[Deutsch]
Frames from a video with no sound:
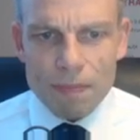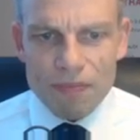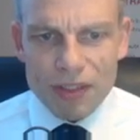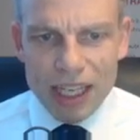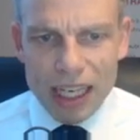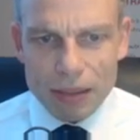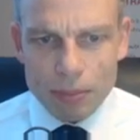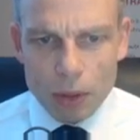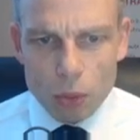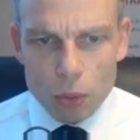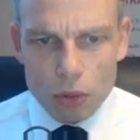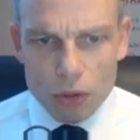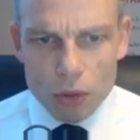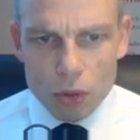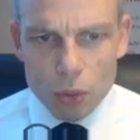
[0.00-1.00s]
Da hat man
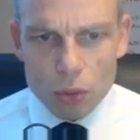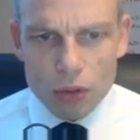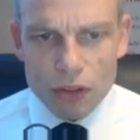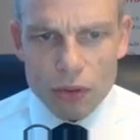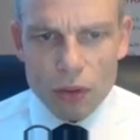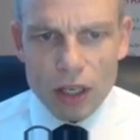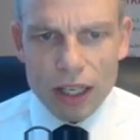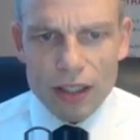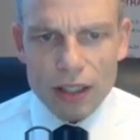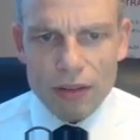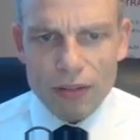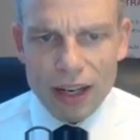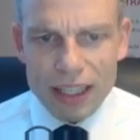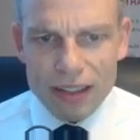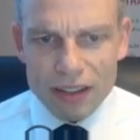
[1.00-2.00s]
unten drunter sogar noch einen
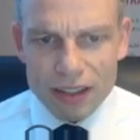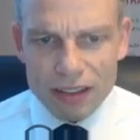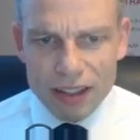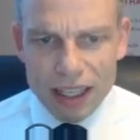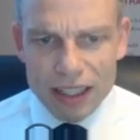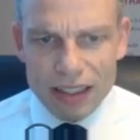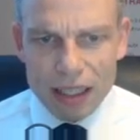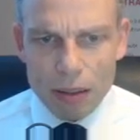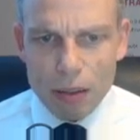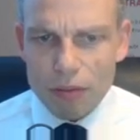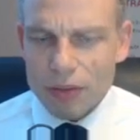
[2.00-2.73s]
weiteren Trendanlauf.